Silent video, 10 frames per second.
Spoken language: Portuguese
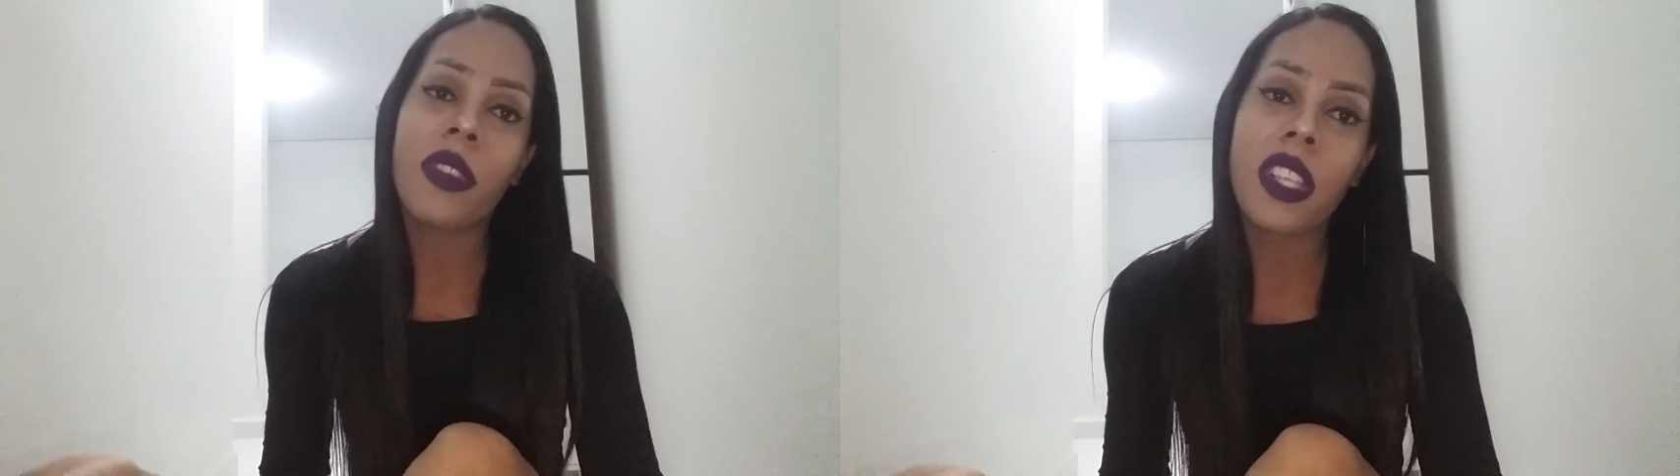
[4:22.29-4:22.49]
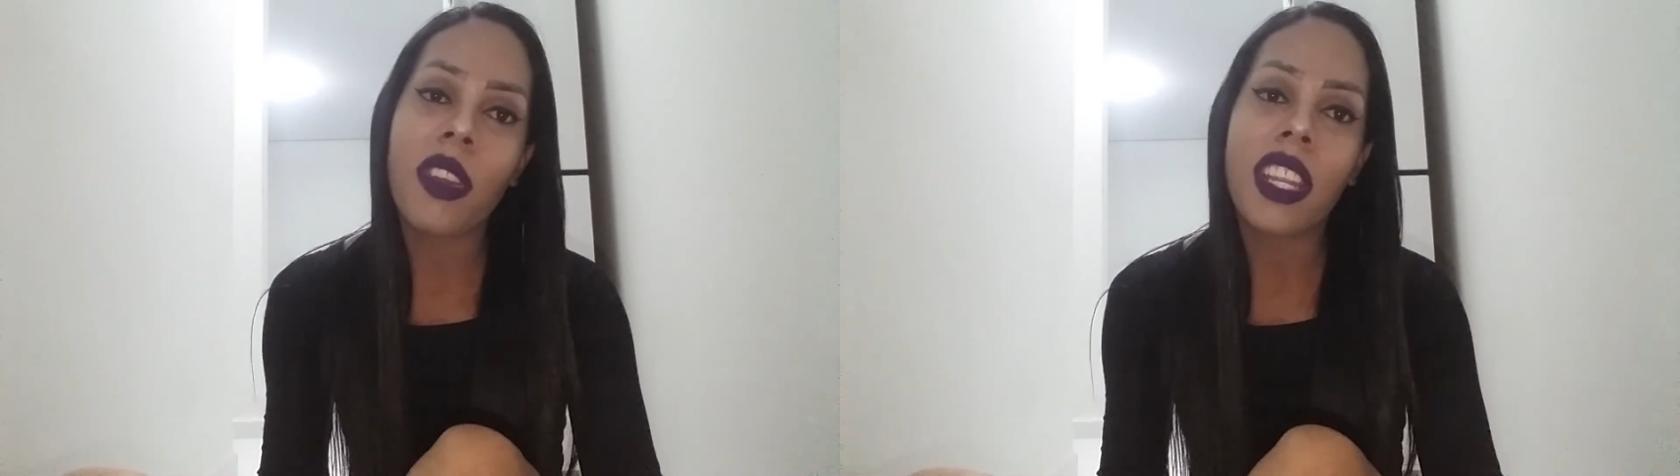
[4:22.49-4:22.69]

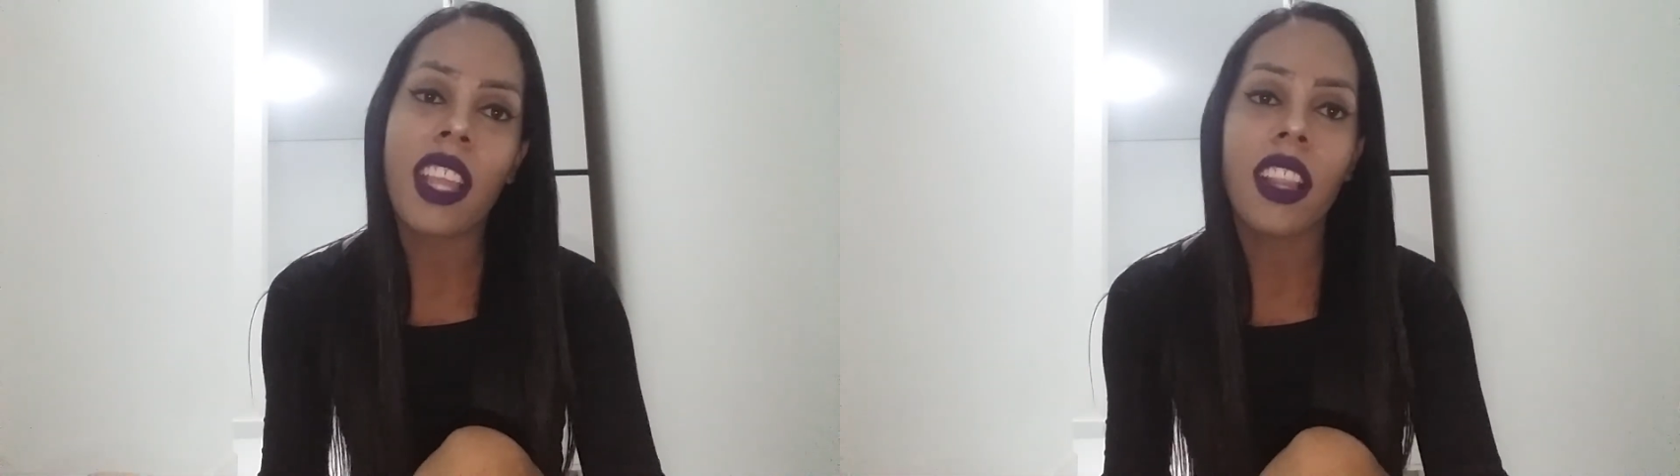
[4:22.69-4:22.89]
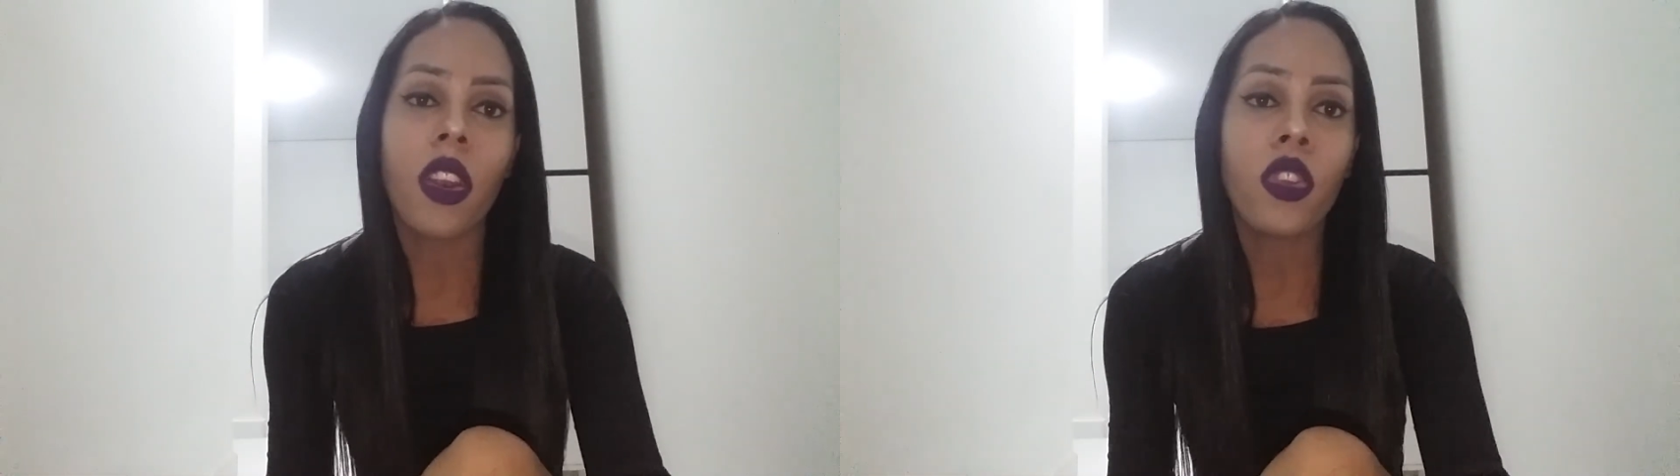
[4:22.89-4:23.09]
o senhor
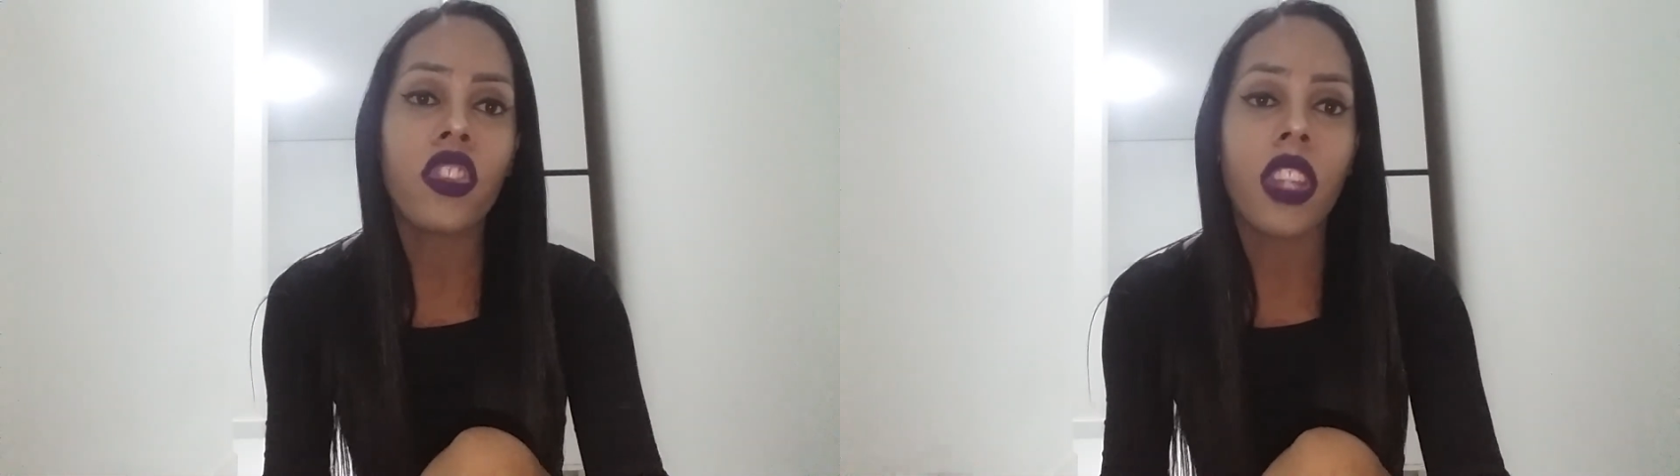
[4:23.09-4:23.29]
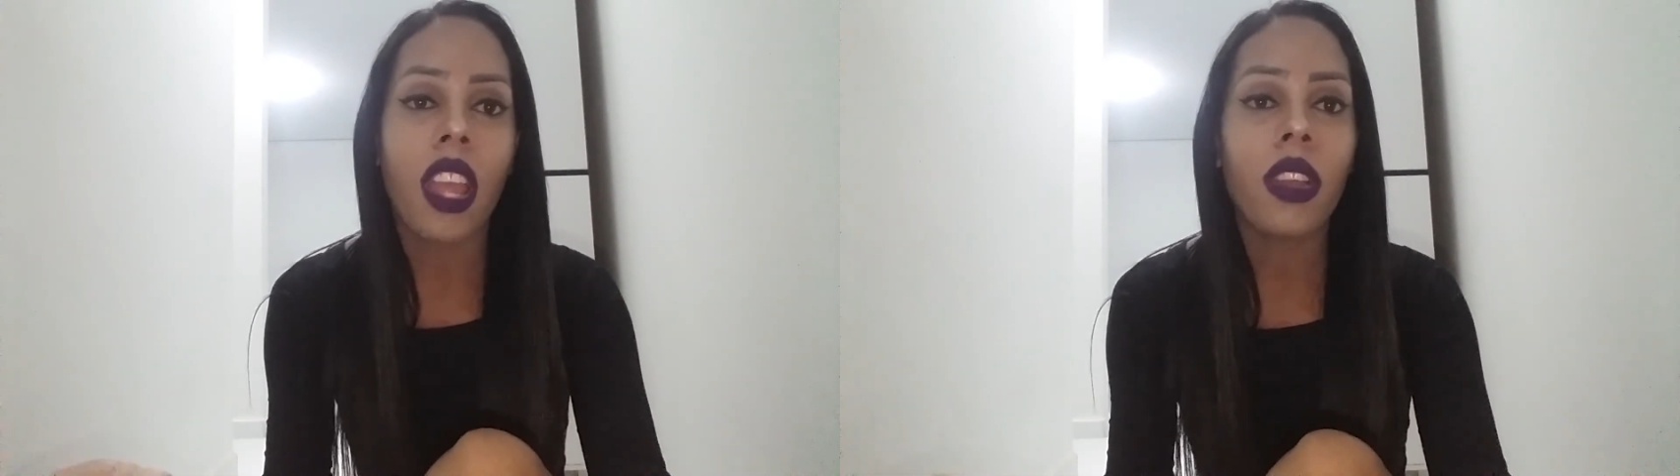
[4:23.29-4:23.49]
está de
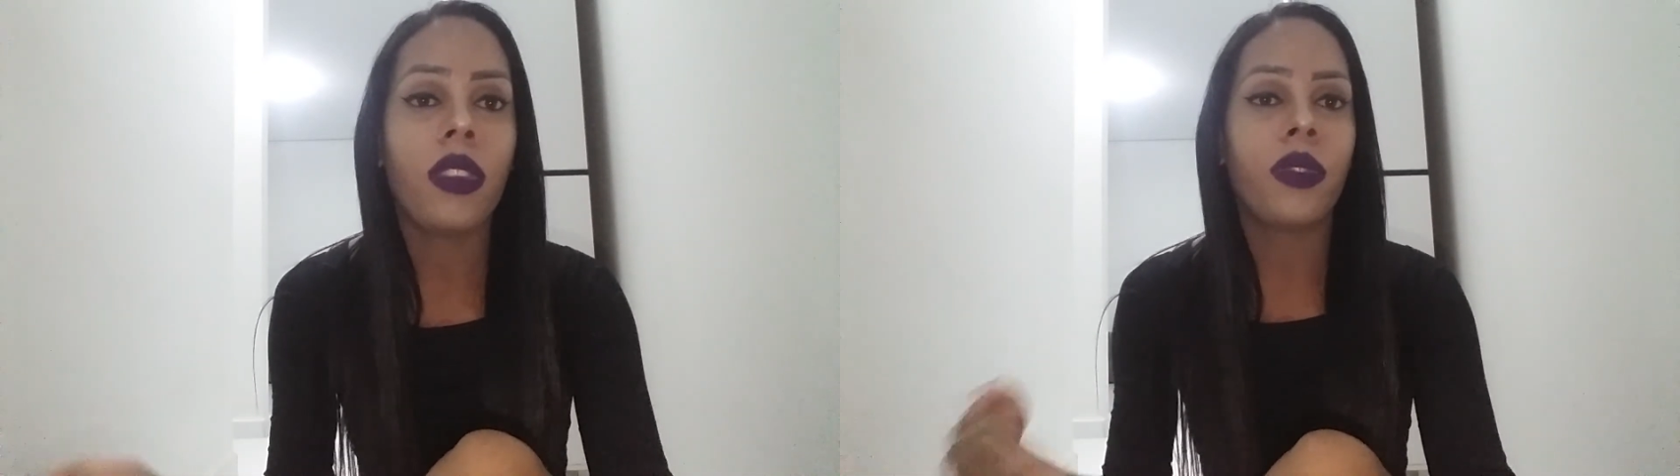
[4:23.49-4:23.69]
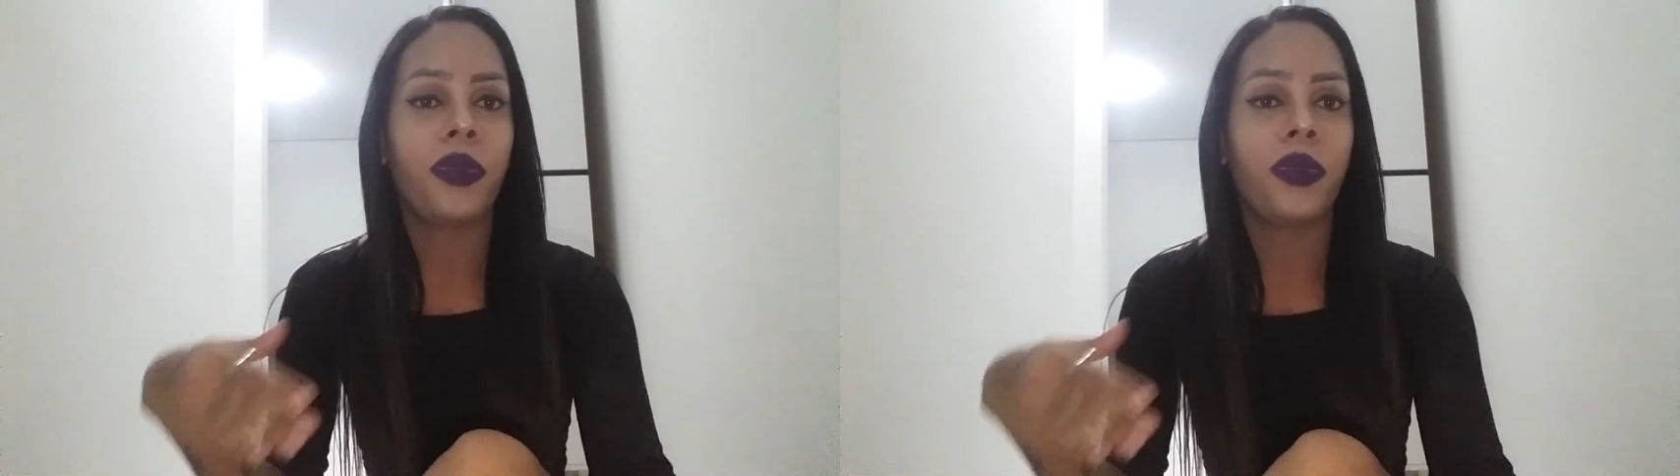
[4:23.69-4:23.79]
longe, né?